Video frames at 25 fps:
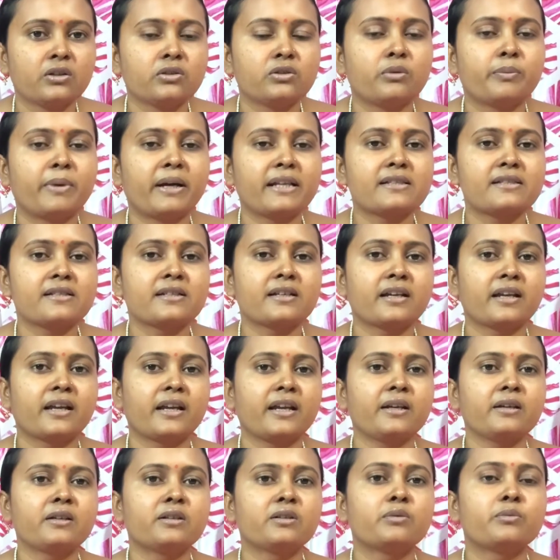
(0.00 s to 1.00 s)
তো বাচ্চাকে
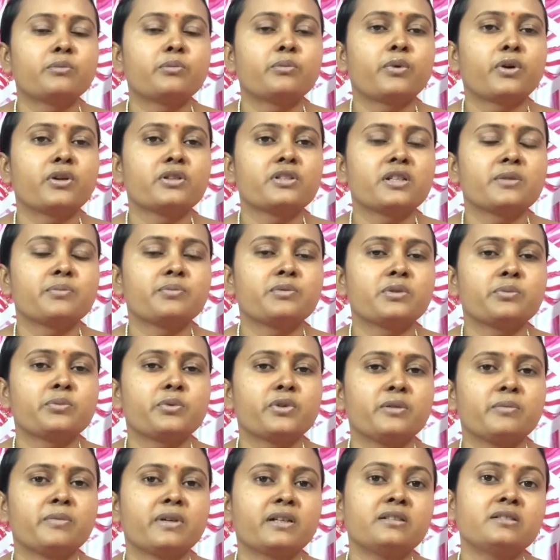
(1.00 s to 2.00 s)
পর্যাপ্ত
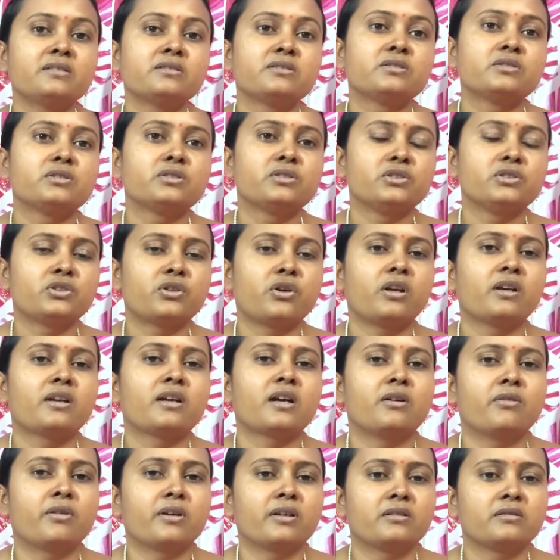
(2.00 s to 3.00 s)
পরিমাণ জল
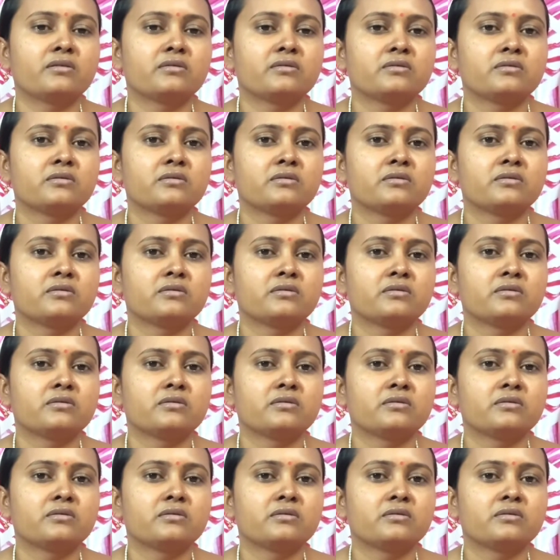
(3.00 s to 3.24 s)
খাওয়ান